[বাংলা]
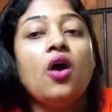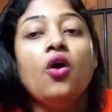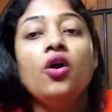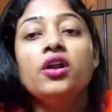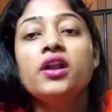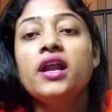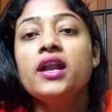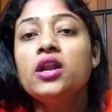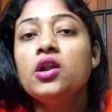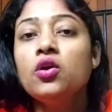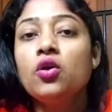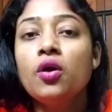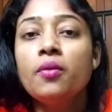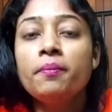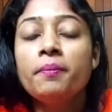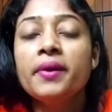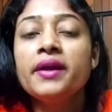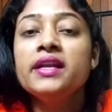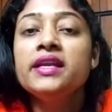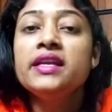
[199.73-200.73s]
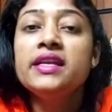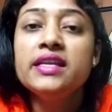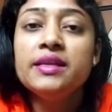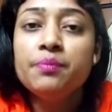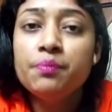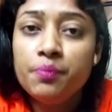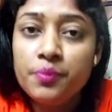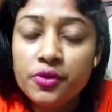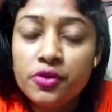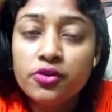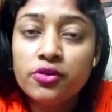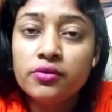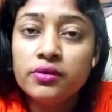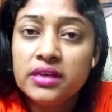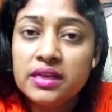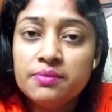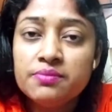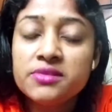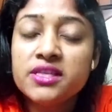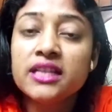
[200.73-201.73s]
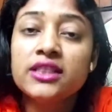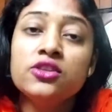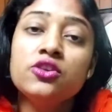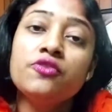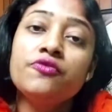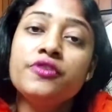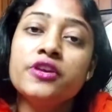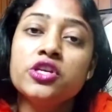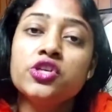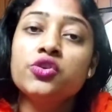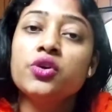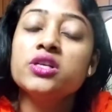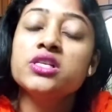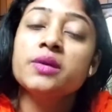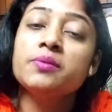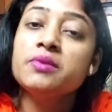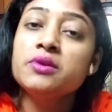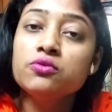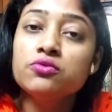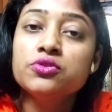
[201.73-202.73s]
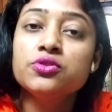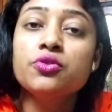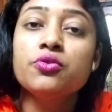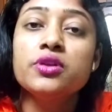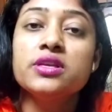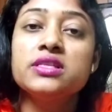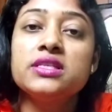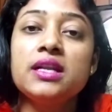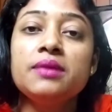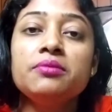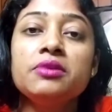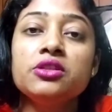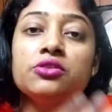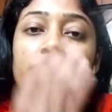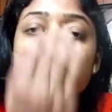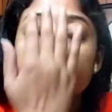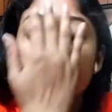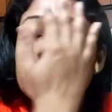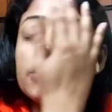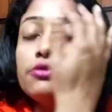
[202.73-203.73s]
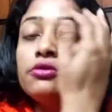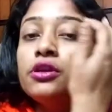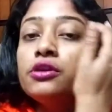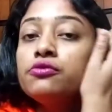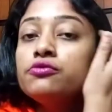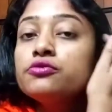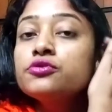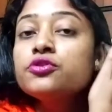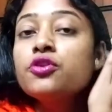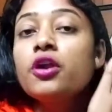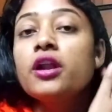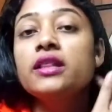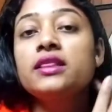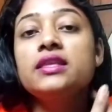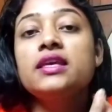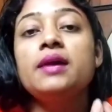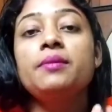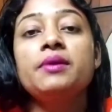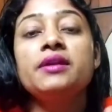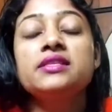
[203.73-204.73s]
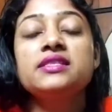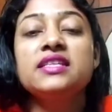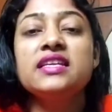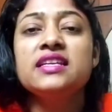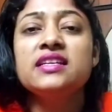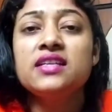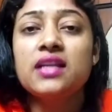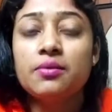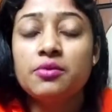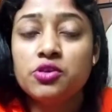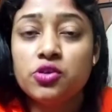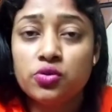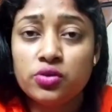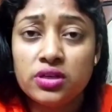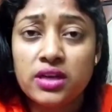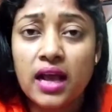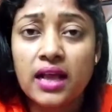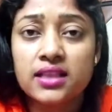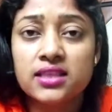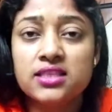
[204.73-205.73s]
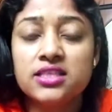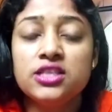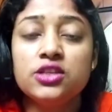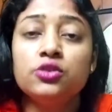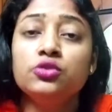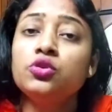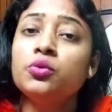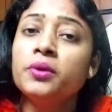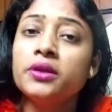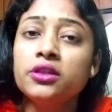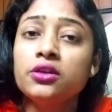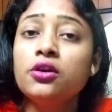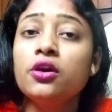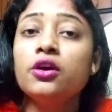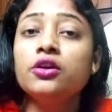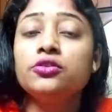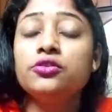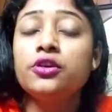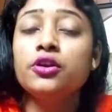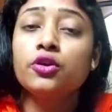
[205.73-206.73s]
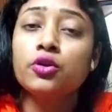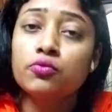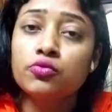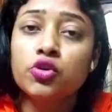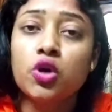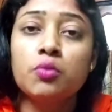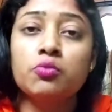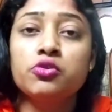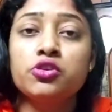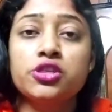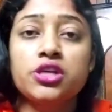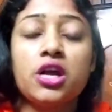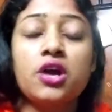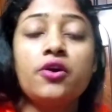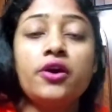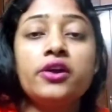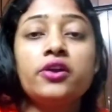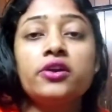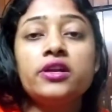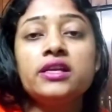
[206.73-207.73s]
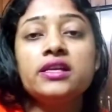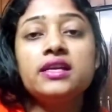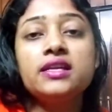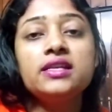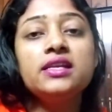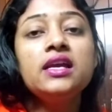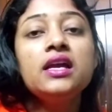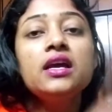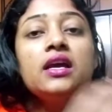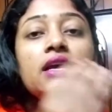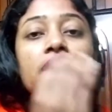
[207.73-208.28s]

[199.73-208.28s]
অন্যান্য কোম্পানির নিমপিওর নিম জাতীয় ফেস ওয়াশ আমি ইউজ করেছিলাম কিন্তু সেগুলো ইউজ করাতে আমার স্কিনটা ভীষণ টান ছিল তোমাদেরও হয়তো এরকম সমস্যা হয় অনেকেরই